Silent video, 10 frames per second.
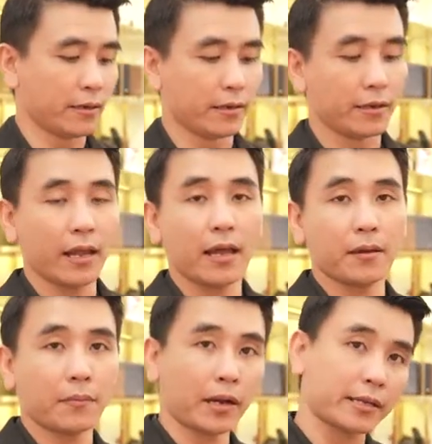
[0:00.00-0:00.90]

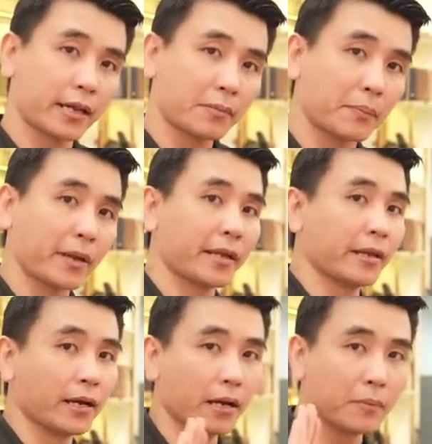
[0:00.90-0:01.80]
là mặt da cái mập này
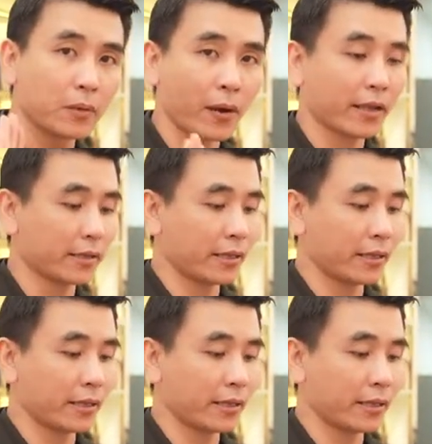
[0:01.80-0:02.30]
ở bên ngoài